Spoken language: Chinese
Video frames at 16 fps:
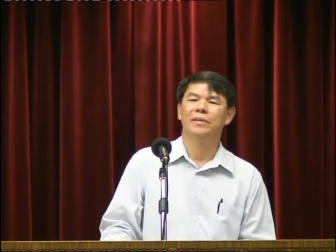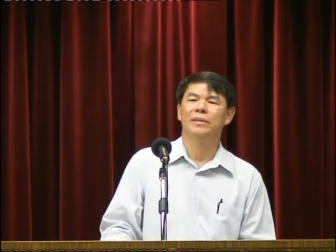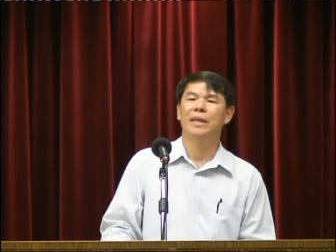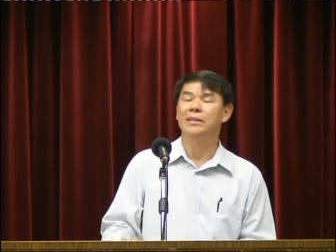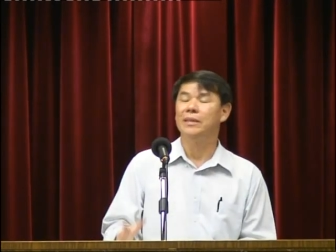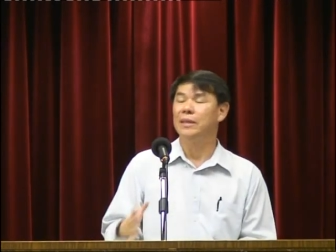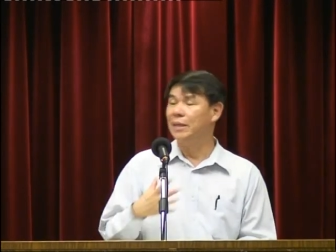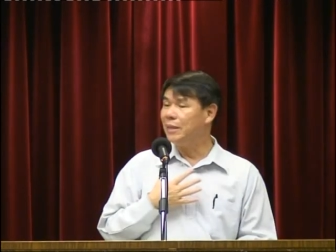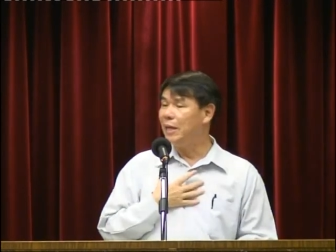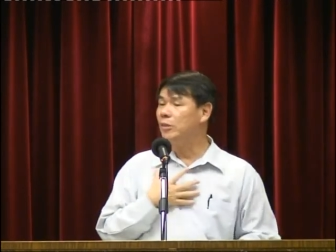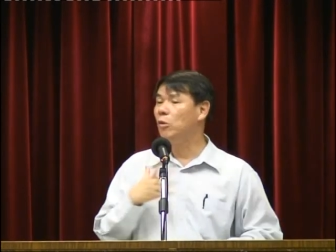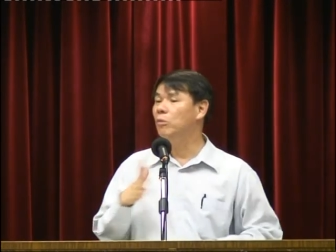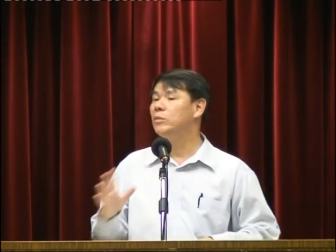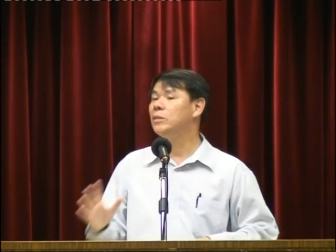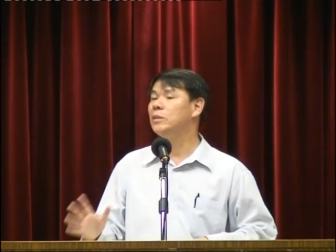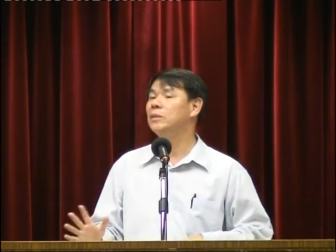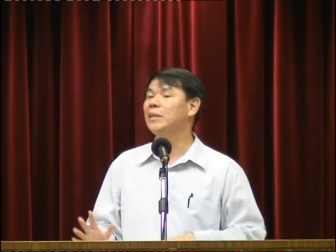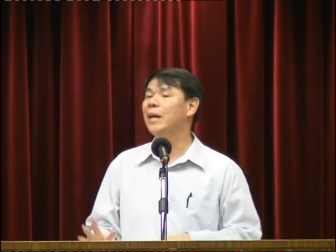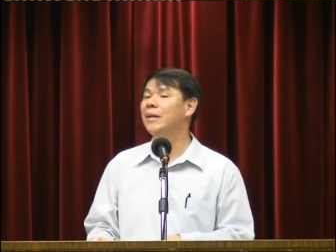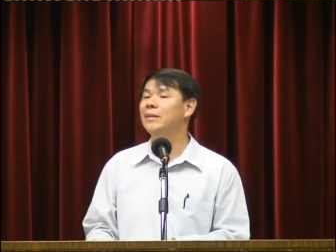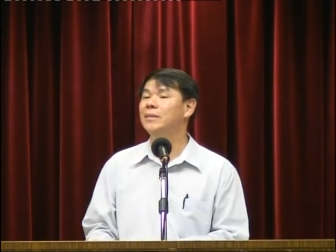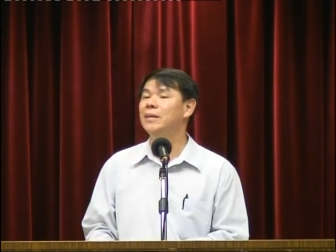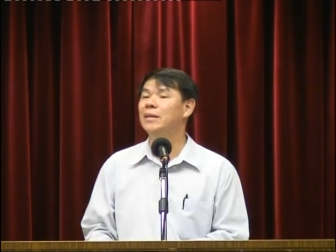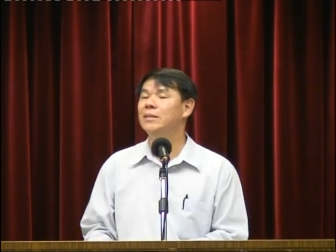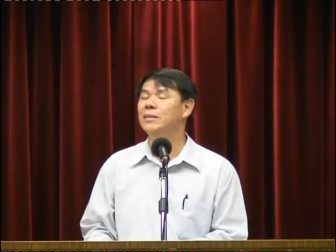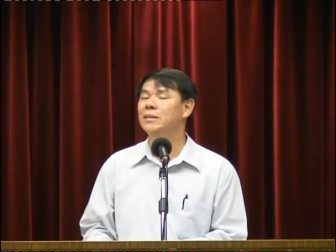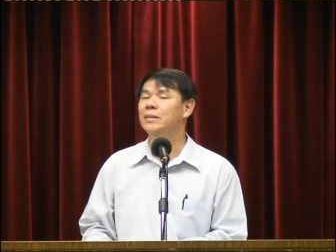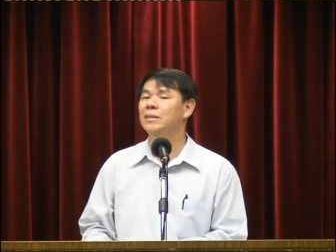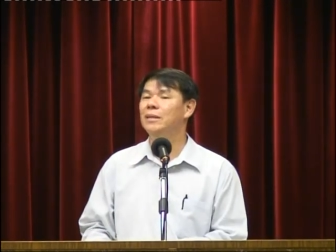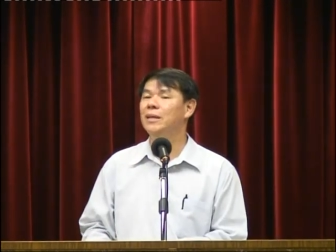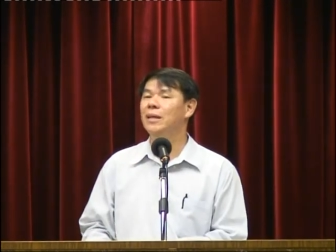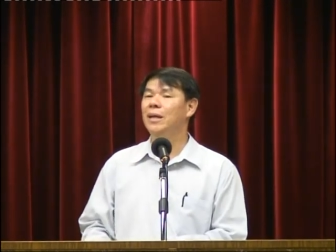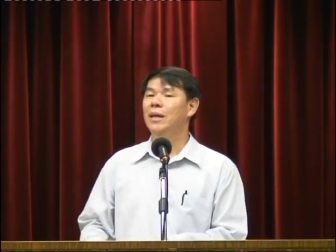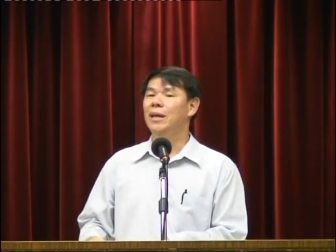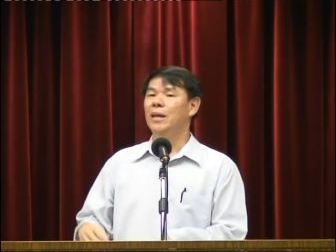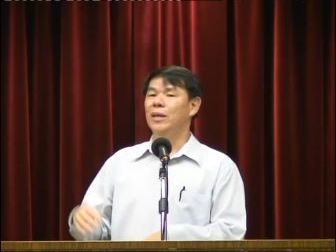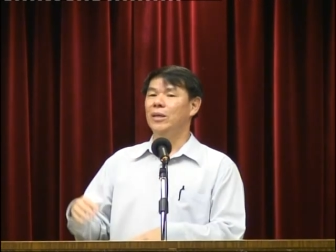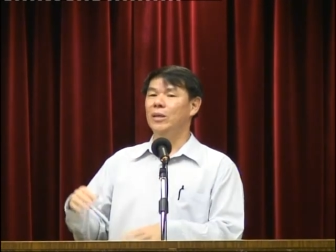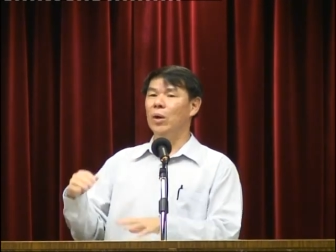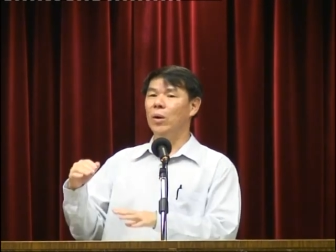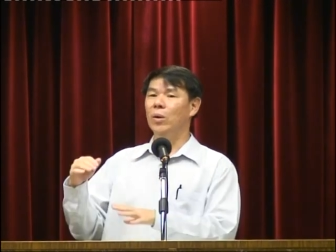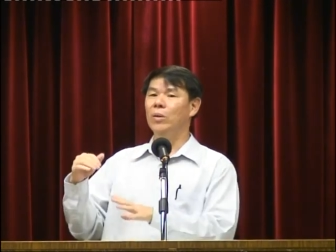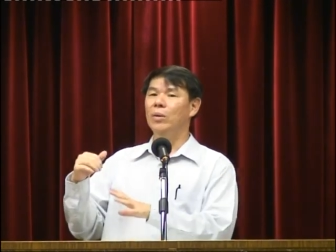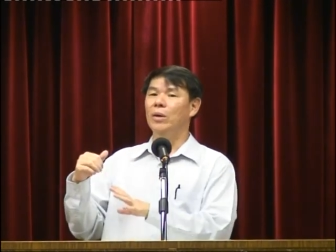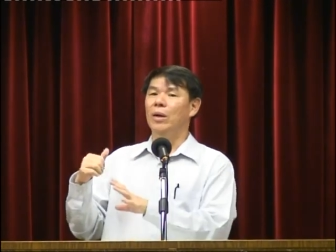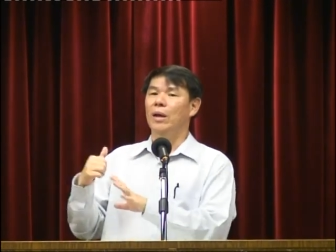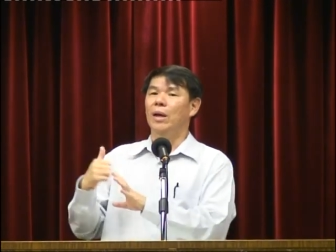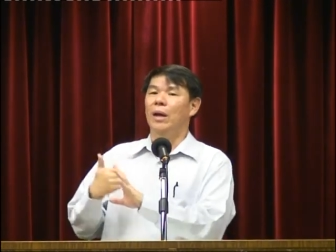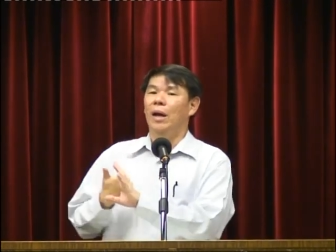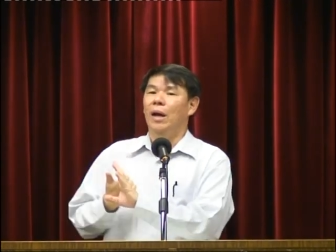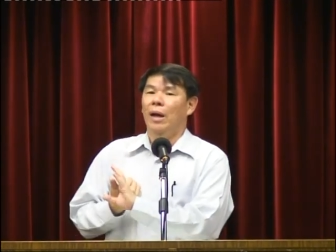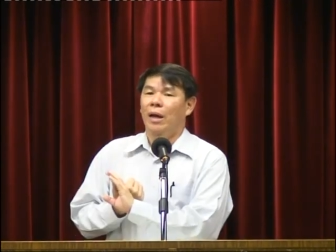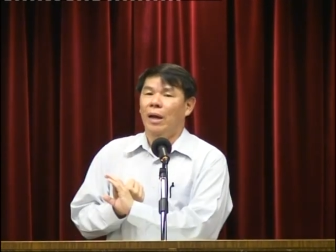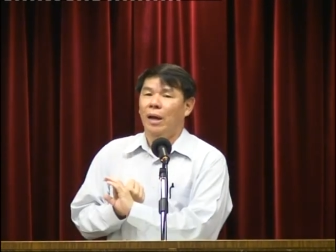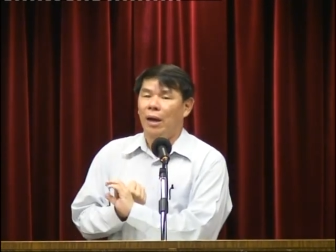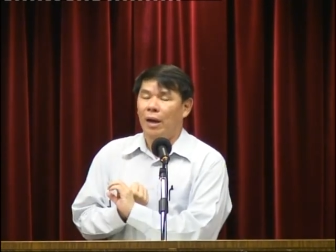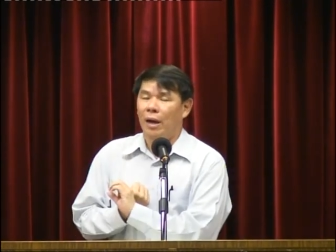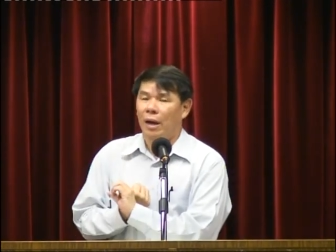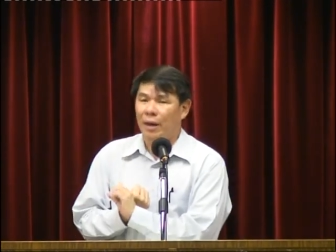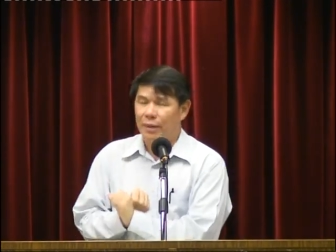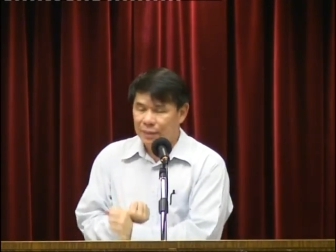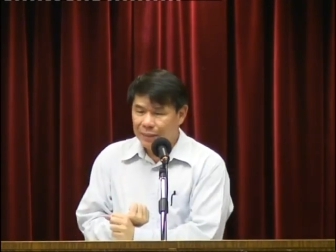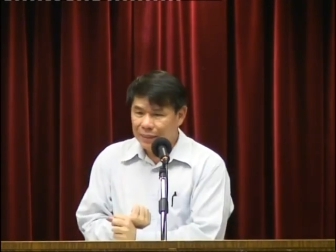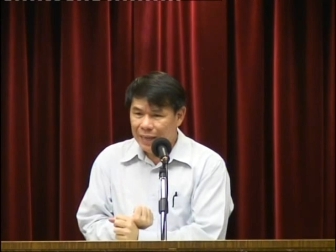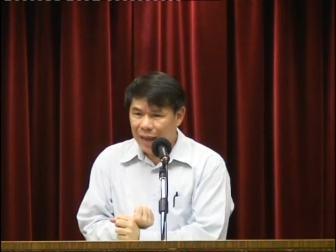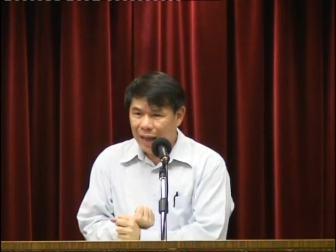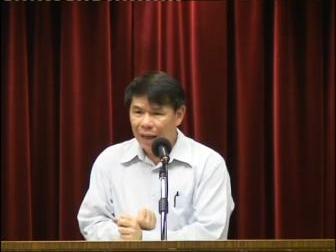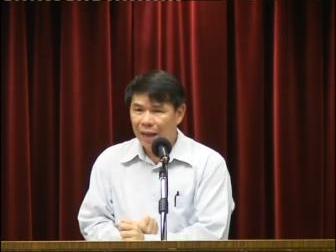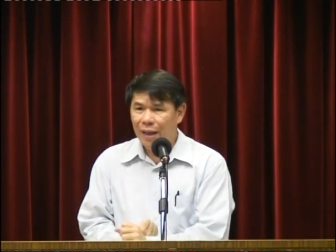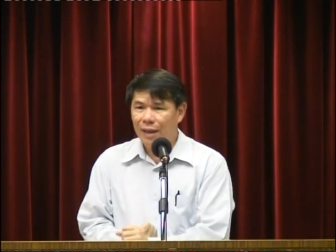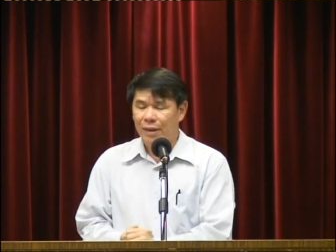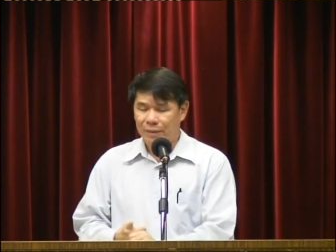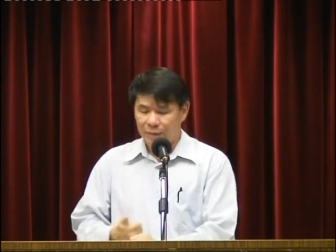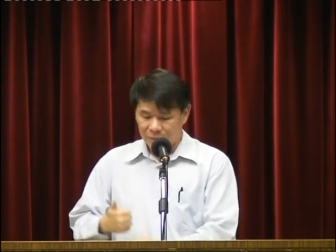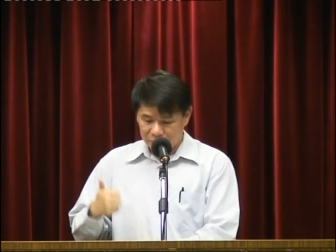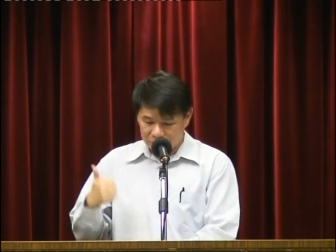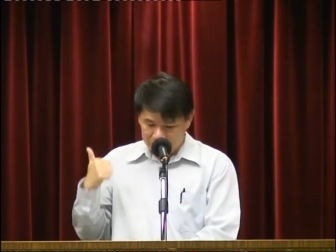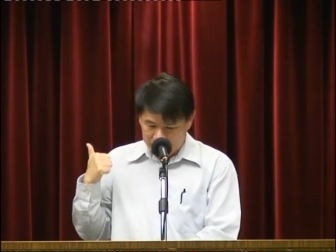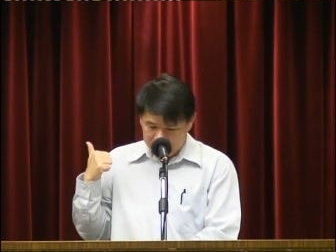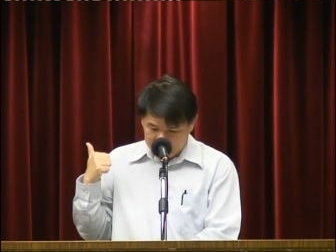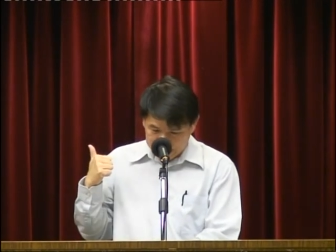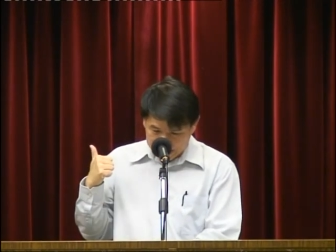但是跟他同时代的先知，有何西亚，有这一